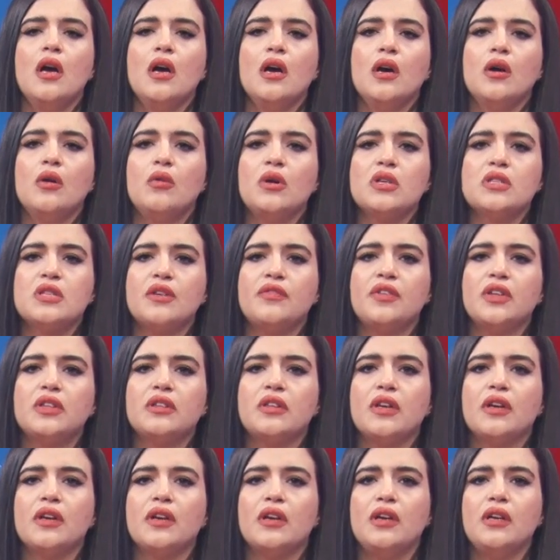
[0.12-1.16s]
وصفت
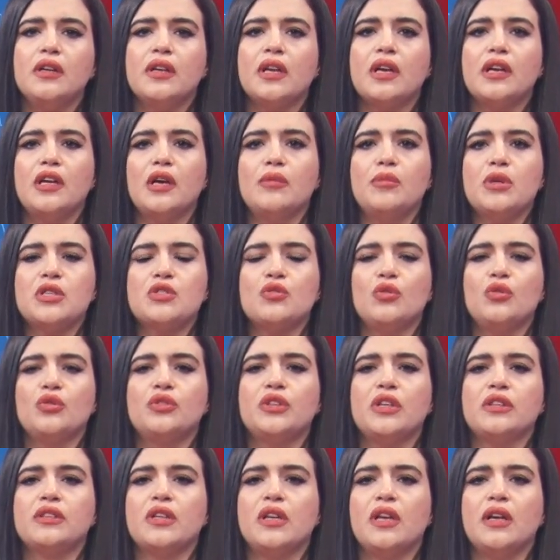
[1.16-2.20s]
طهران قيام
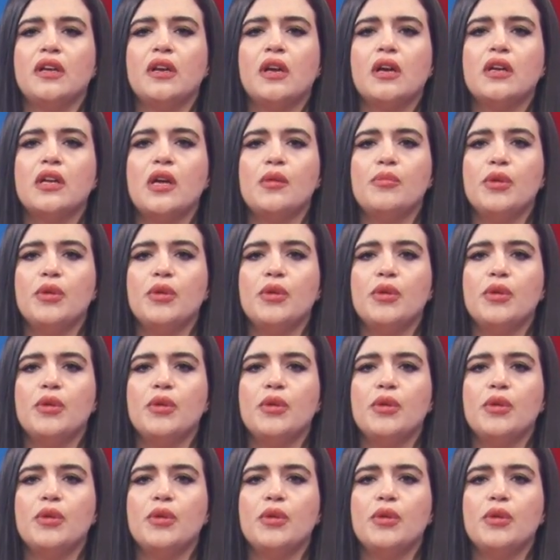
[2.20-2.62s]
السلطات العراقية